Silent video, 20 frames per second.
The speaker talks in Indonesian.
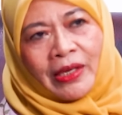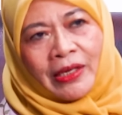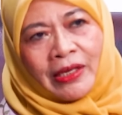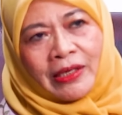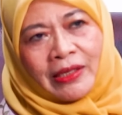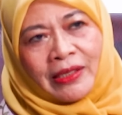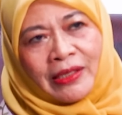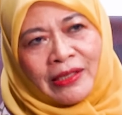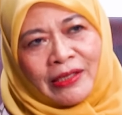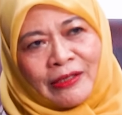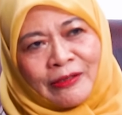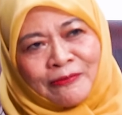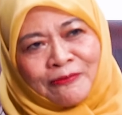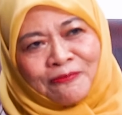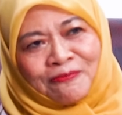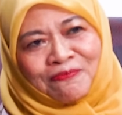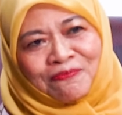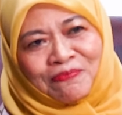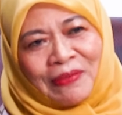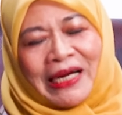uh,
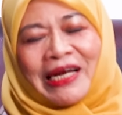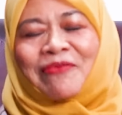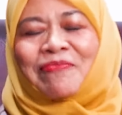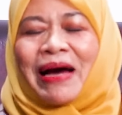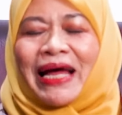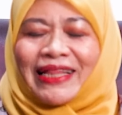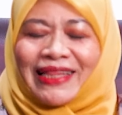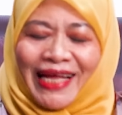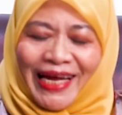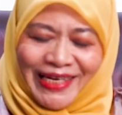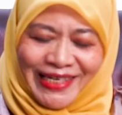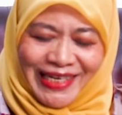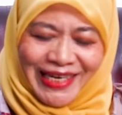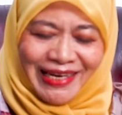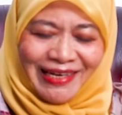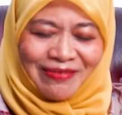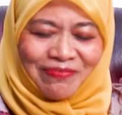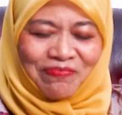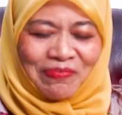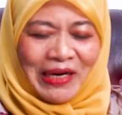perdebatan
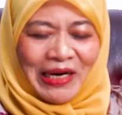ya hmm.